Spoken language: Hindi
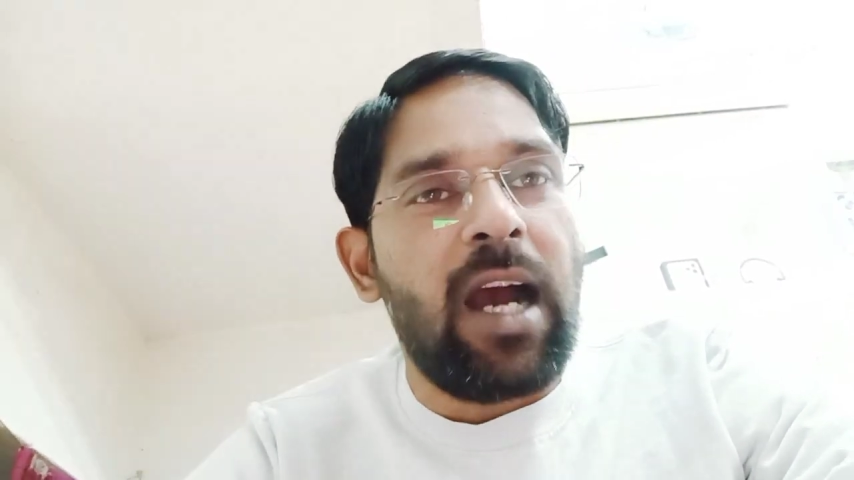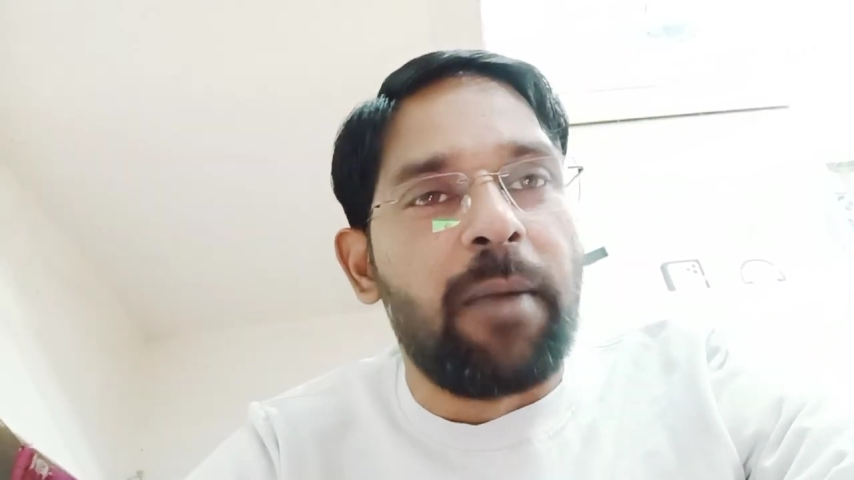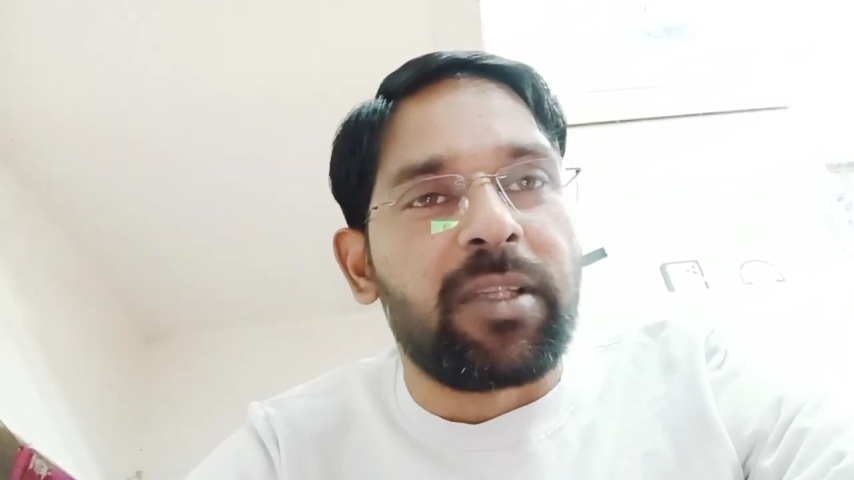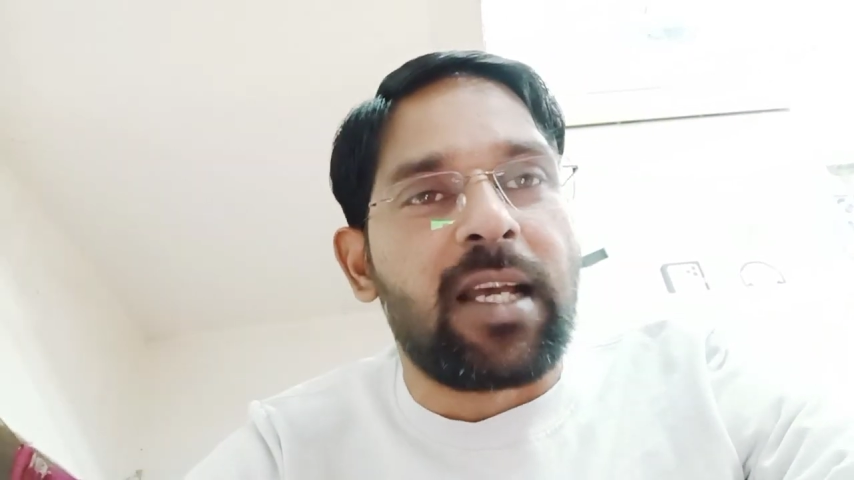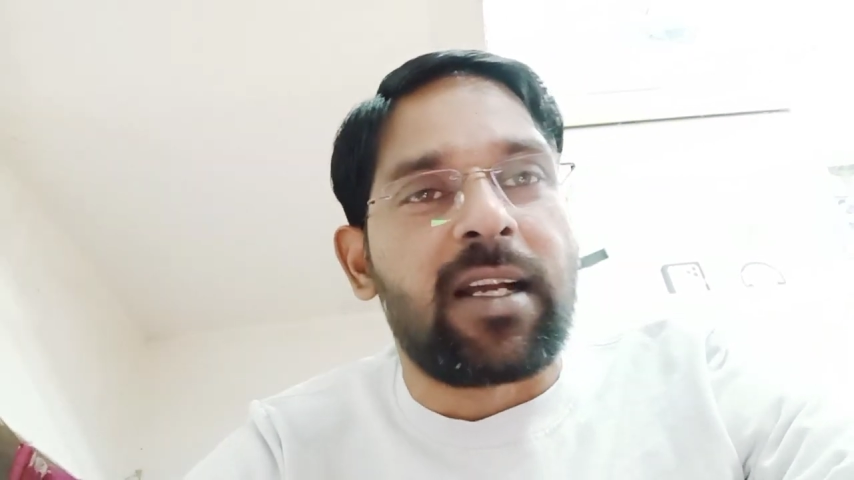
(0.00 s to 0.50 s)

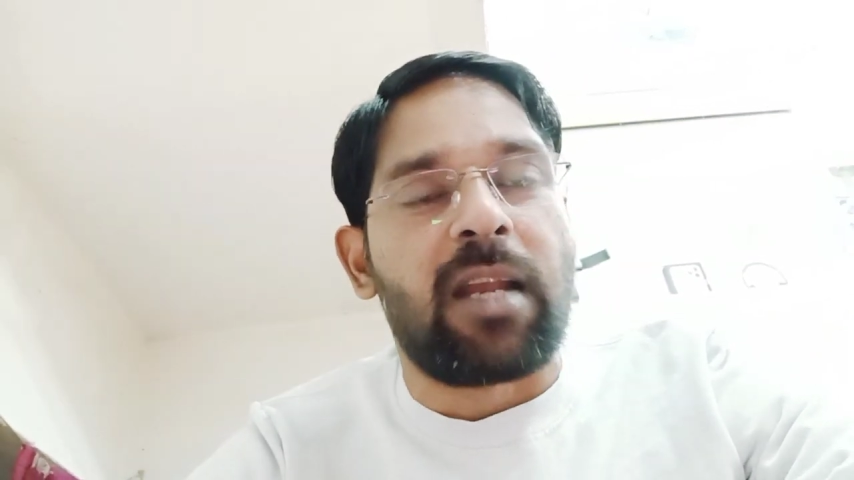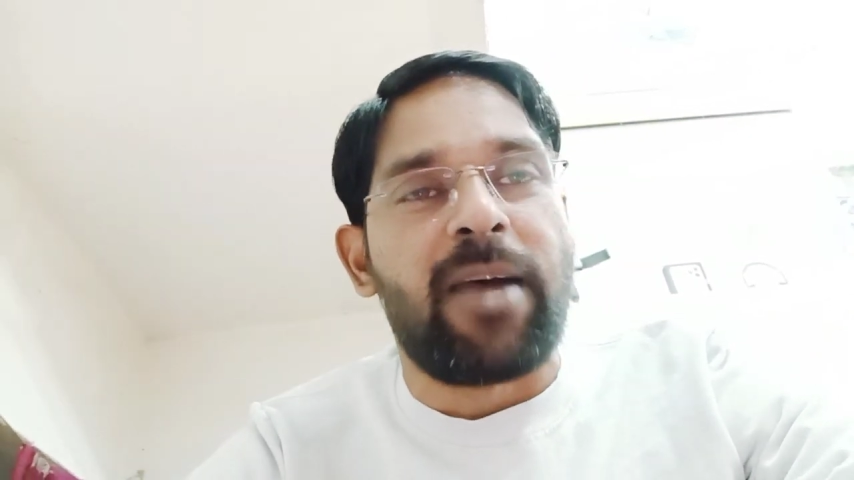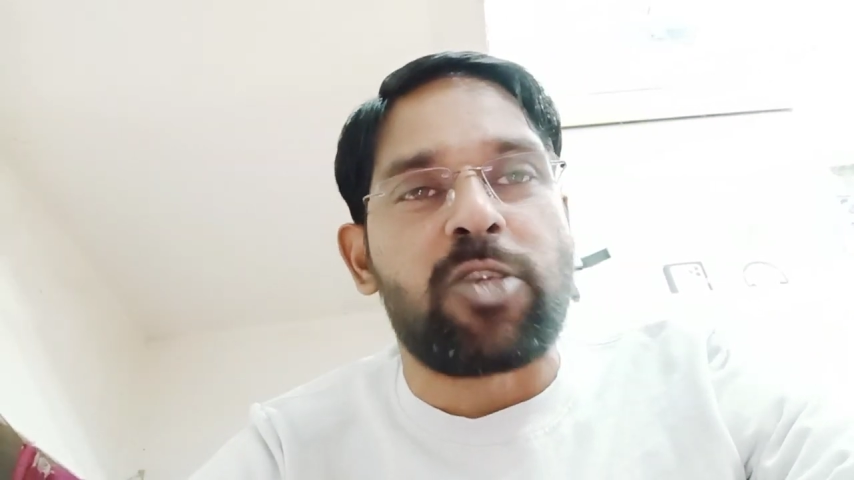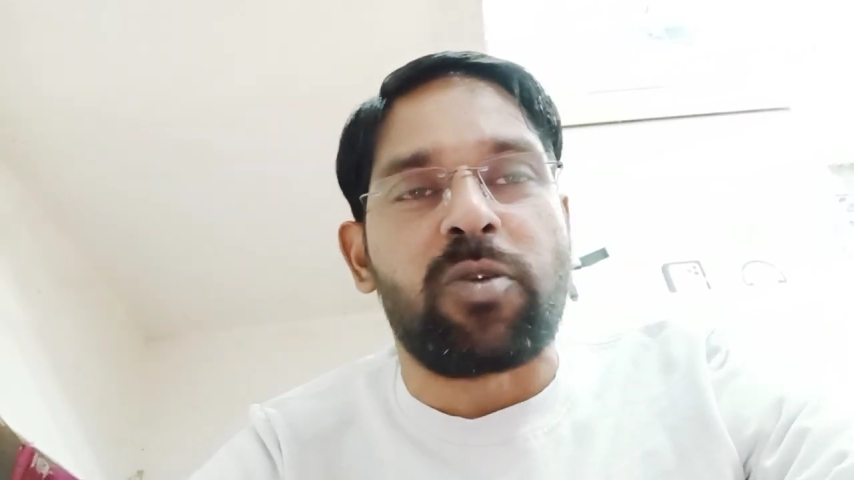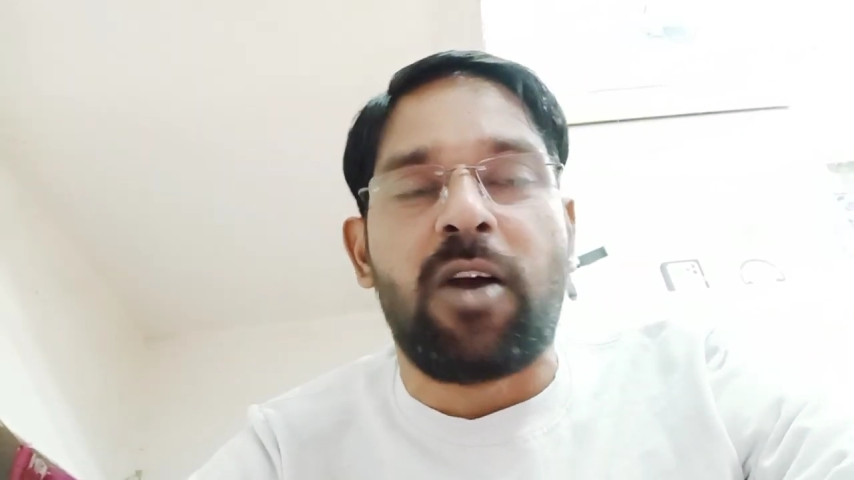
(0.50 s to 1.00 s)
अब तक
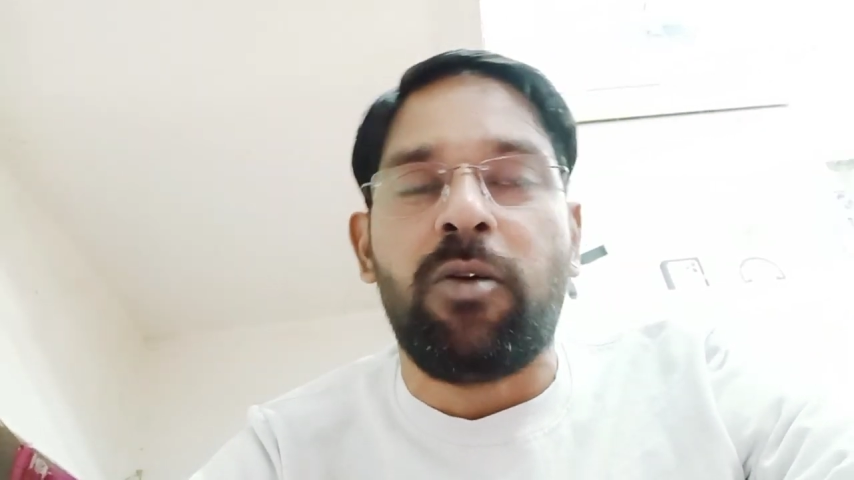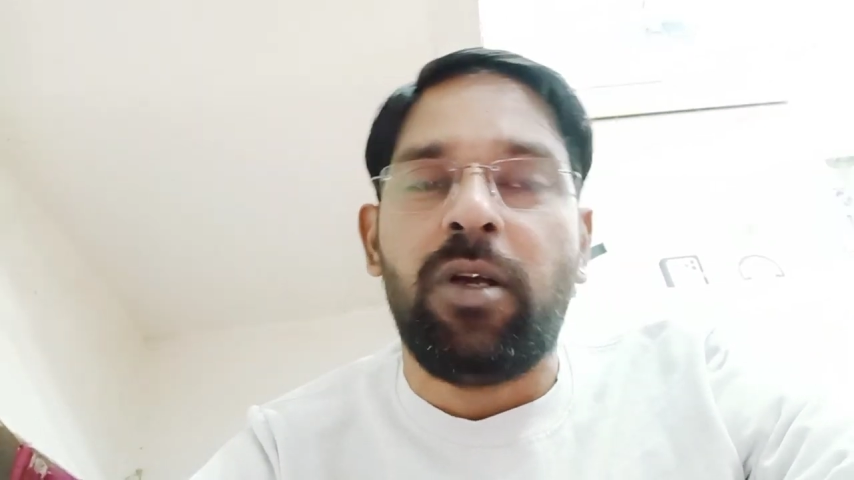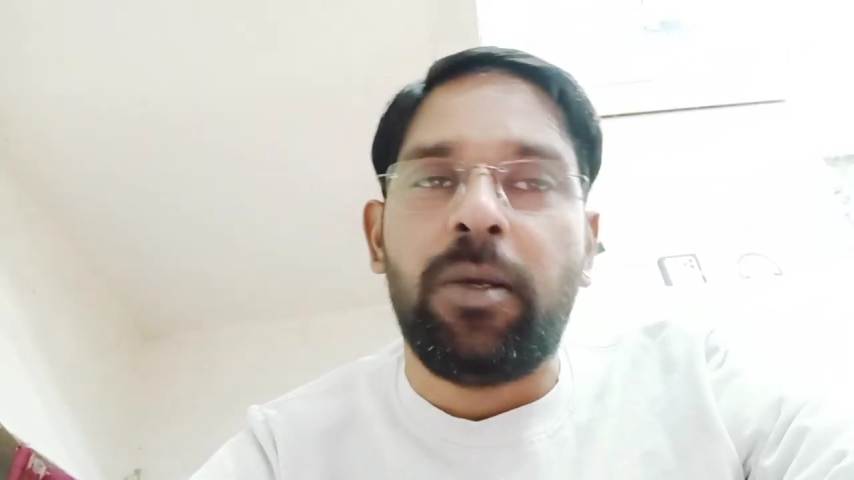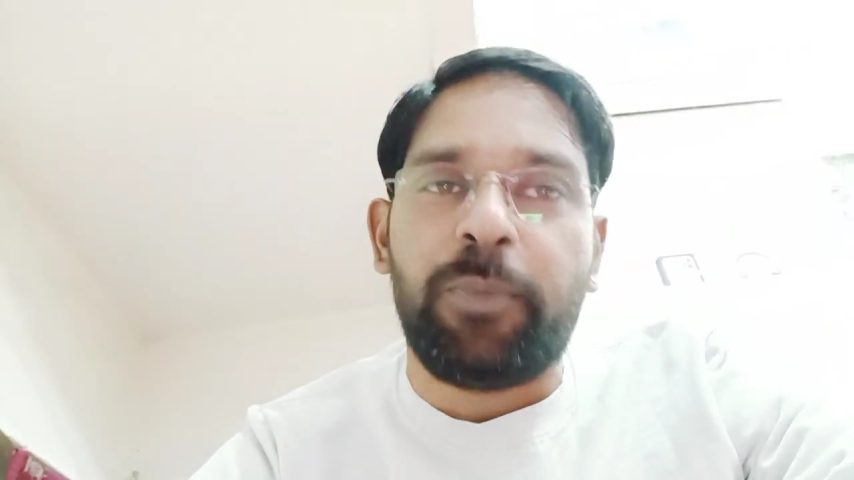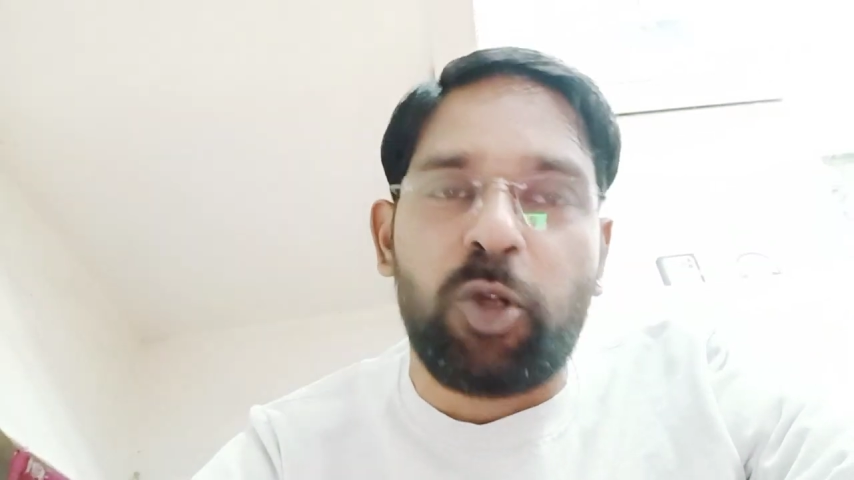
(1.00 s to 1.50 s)
करवा चुका हूं
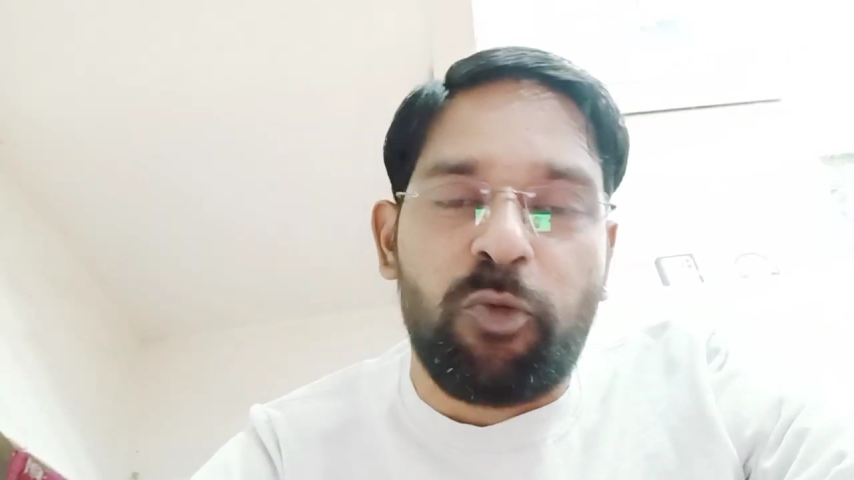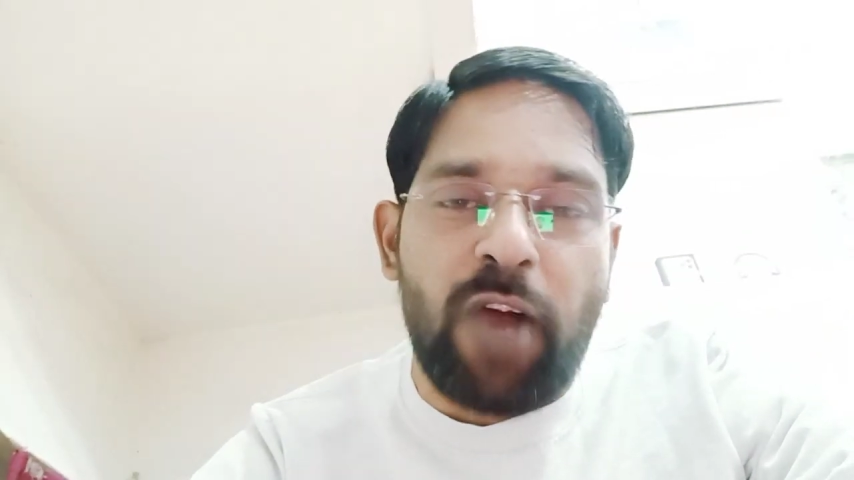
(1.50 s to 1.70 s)
प्रूफ